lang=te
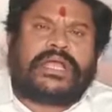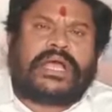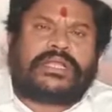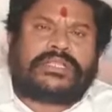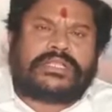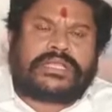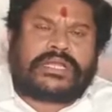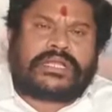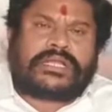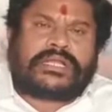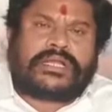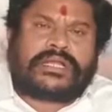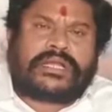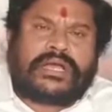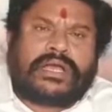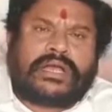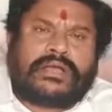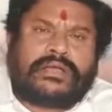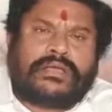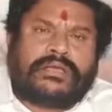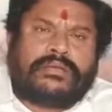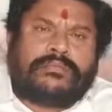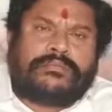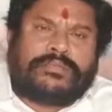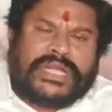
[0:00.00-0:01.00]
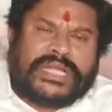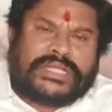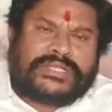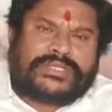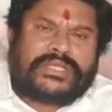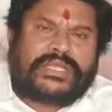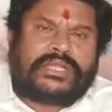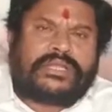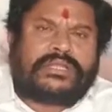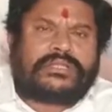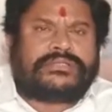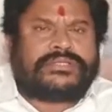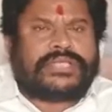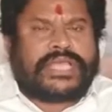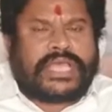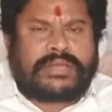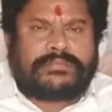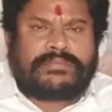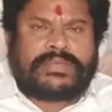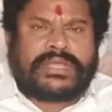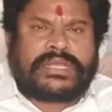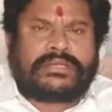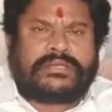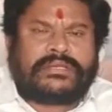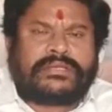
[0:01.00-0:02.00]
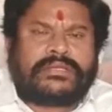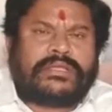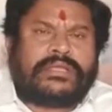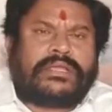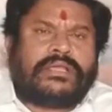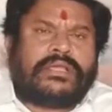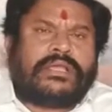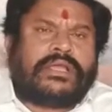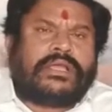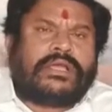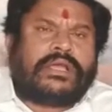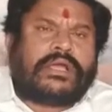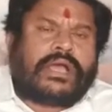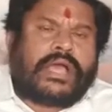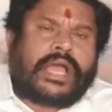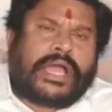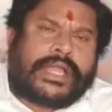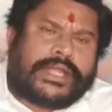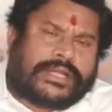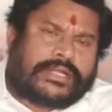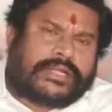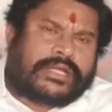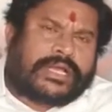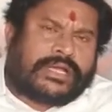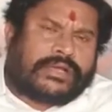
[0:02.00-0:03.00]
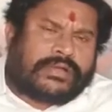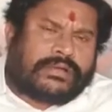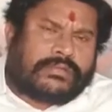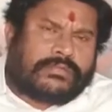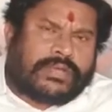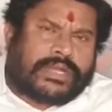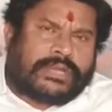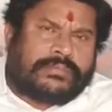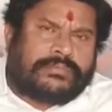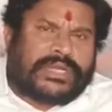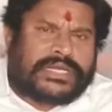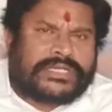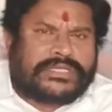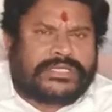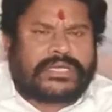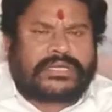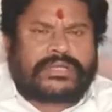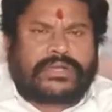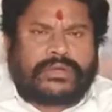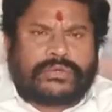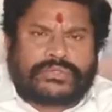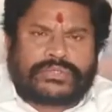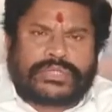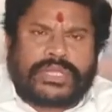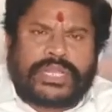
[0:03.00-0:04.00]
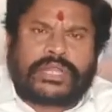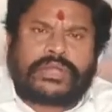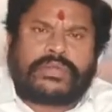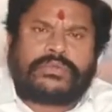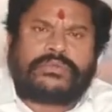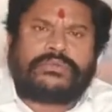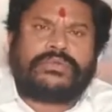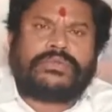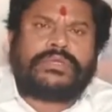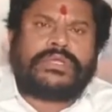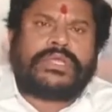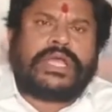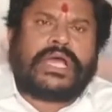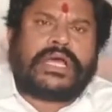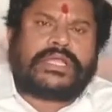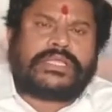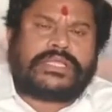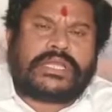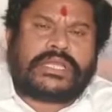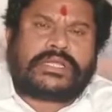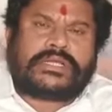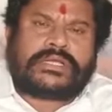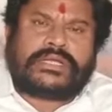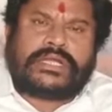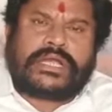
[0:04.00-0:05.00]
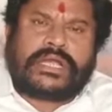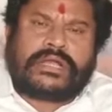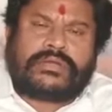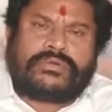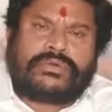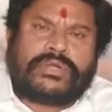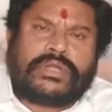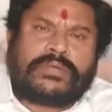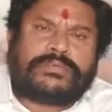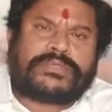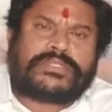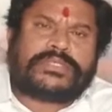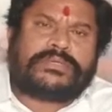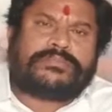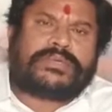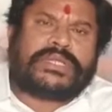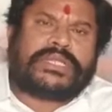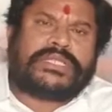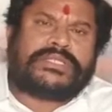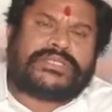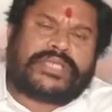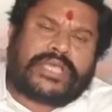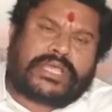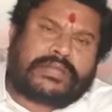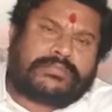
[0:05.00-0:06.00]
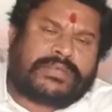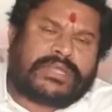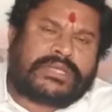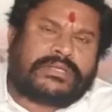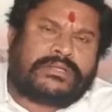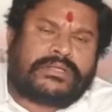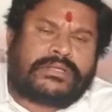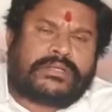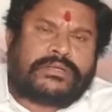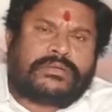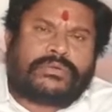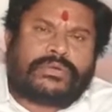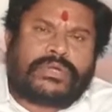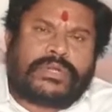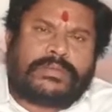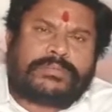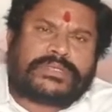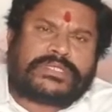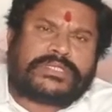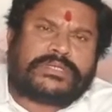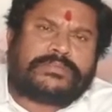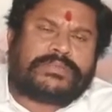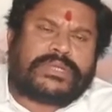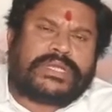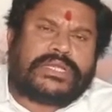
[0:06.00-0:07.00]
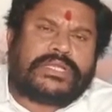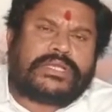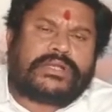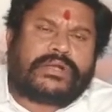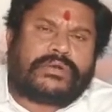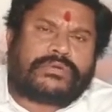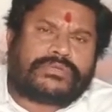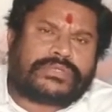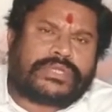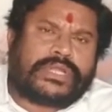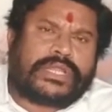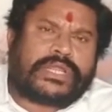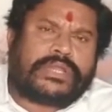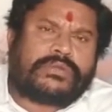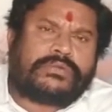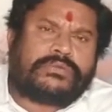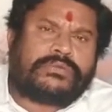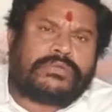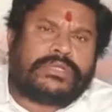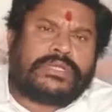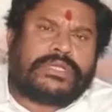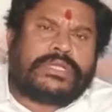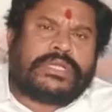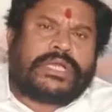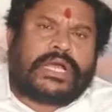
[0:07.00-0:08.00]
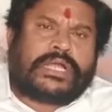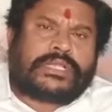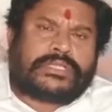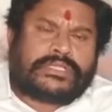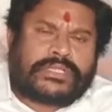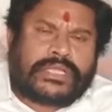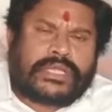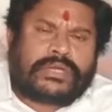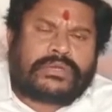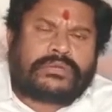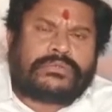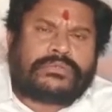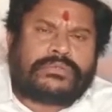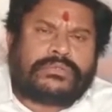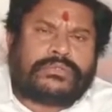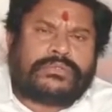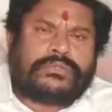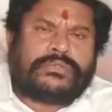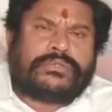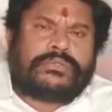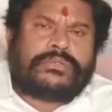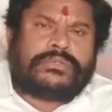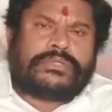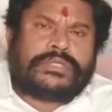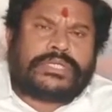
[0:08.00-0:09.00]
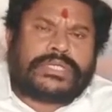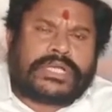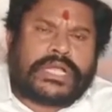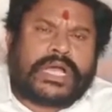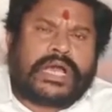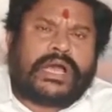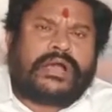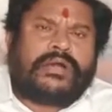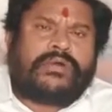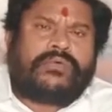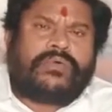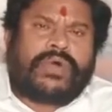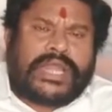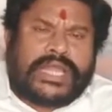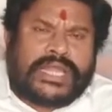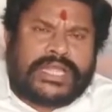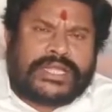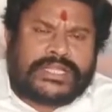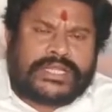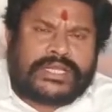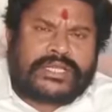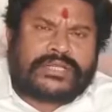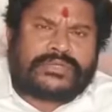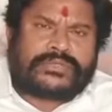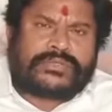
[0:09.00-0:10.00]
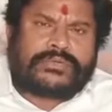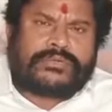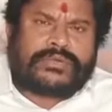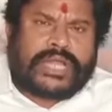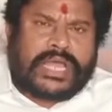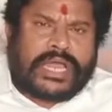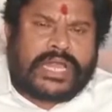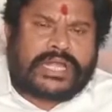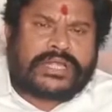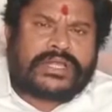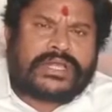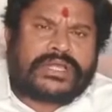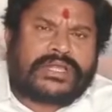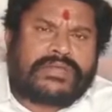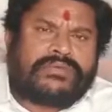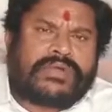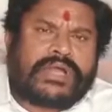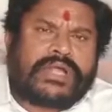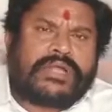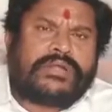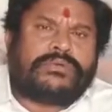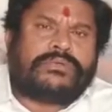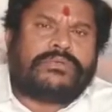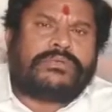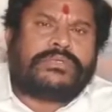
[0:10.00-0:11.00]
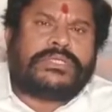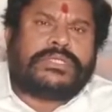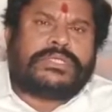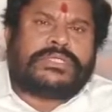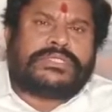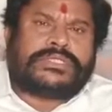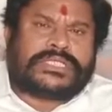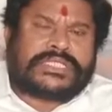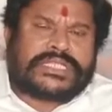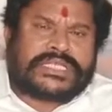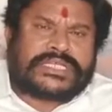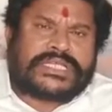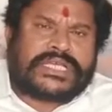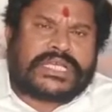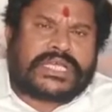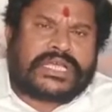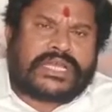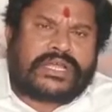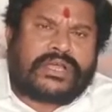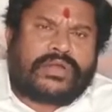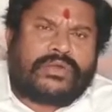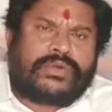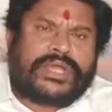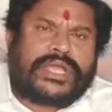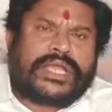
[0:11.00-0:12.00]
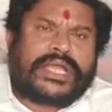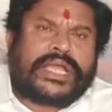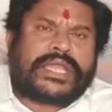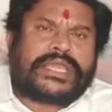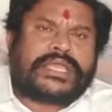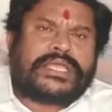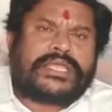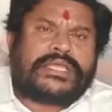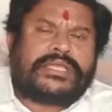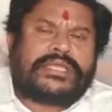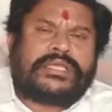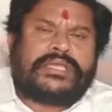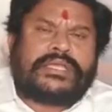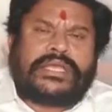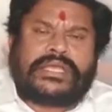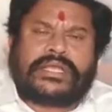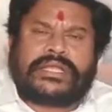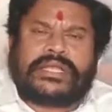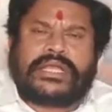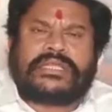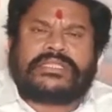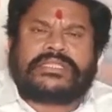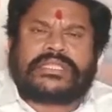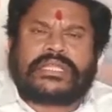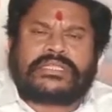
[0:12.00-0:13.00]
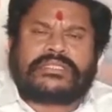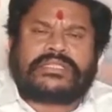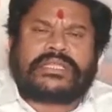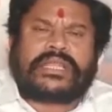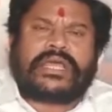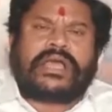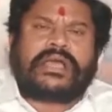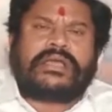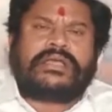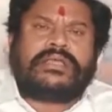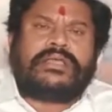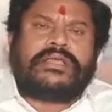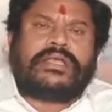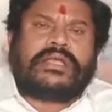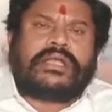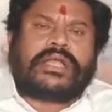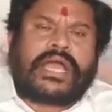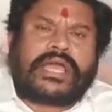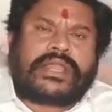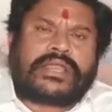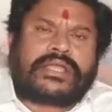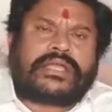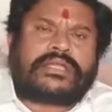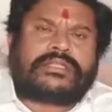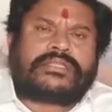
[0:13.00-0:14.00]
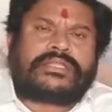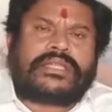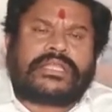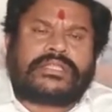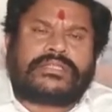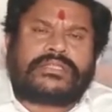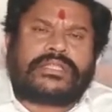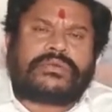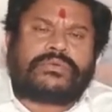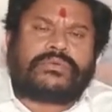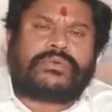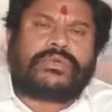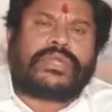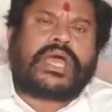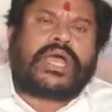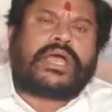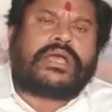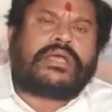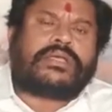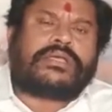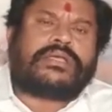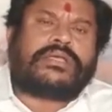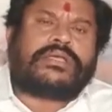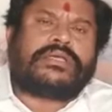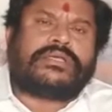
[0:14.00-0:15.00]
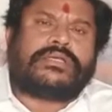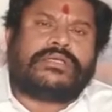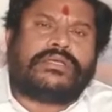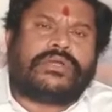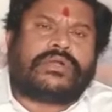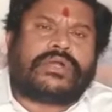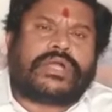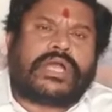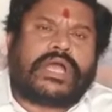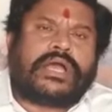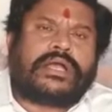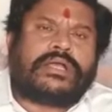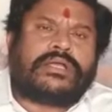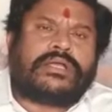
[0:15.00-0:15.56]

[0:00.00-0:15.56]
అదే రకంగా మేడ్చల్ చైర్మన్ అండ్ మన మేడ్చల్ కౌన్సిలర్లు అదే రకంగా గుళ్ళపచ్చంపల్లి చైర్మన్ గుళ్ళపచ్చంపల్లి కౌన్సిలర్లు అందరూ ఇంకా వాలంటీర్లు నాట్లాంటి వాళ్ళు చంద్రశేఖర్ గౌడే కానీ ఇంకా ఇతరత్ర అందరూ కూడా ఈ యొక్క